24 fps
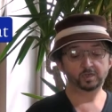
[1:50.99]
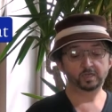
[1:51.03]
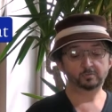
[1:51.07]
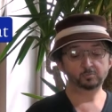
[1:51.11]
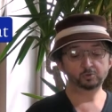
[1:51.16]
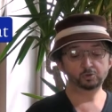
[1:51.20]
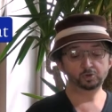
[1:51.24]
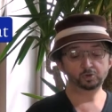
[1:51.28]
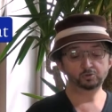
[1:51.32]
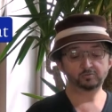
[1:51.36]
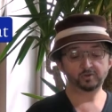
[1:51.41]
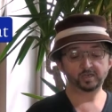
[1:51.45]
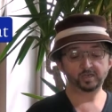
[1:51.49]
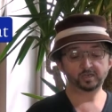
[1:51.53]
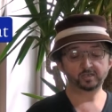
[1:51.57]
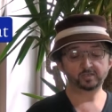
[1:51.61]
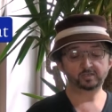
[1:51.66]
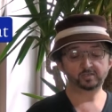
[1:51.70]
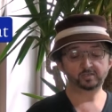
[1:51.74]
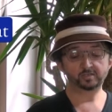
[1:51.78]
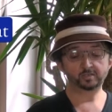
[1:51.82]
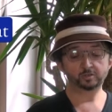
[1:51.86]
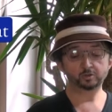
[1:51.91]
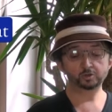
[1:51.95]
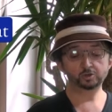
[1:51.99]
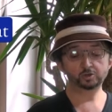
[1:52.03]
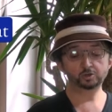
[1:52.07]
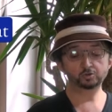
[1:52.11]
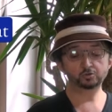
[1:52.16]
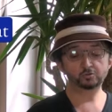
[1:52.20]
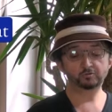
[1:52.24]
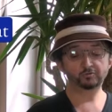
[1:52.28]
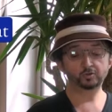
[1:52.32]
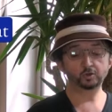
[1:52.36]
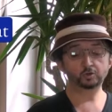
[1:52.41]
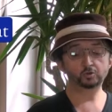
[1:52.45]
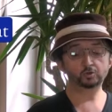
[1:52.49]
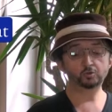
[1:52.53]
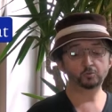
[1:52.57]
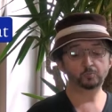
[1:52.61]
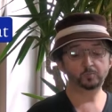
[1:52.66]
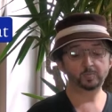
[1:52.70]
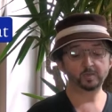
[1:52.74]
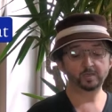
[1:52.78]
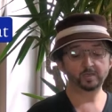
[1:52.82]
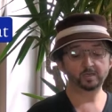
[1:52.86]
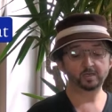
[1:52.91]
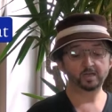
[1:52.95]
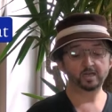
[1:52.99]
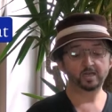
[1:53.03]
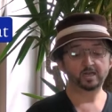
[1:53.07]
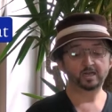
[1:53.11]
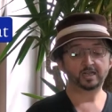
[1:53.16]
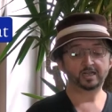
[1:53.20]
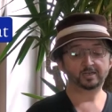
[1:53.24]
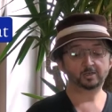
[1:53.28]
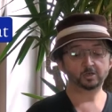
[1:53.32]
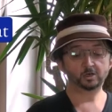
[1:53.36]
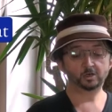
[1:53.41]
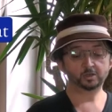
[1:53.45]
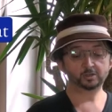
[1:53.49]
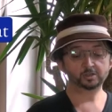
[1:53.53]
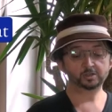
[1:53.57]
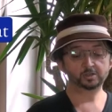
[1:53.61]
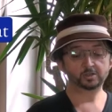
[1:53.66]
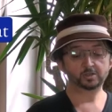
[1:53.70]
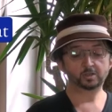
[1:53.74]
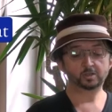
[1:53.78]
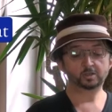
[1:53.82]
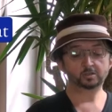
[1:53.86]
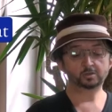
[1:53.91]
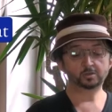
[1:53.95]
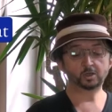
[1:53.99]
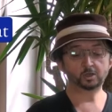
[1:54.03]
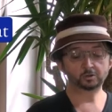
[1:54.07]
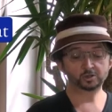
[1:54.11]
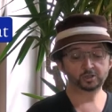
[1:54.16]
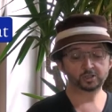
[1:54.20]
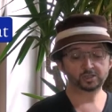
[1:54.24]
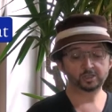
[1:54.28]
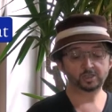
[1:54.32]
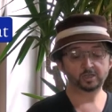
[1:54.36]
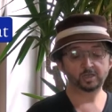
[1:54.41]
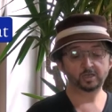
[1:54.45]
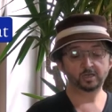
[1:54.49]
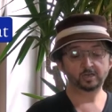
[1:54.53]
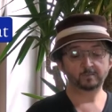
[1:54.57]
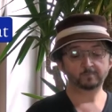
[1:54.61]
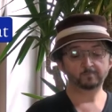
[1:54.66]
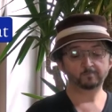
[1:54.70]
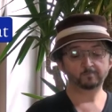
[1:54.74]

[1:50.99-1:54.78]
la bouche ouverte, le souffle coupé, la gorge tranchée,